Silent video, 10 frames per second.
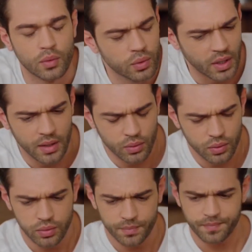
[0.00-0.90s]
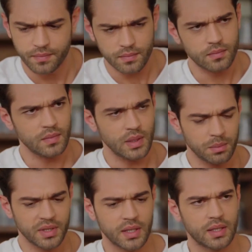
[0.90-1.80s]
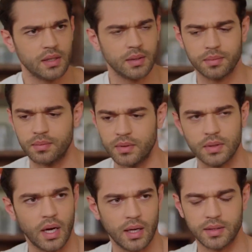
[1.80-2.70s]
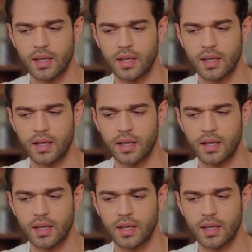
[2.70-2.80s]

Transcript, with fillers: Dur ya dur. Bir şekilde hal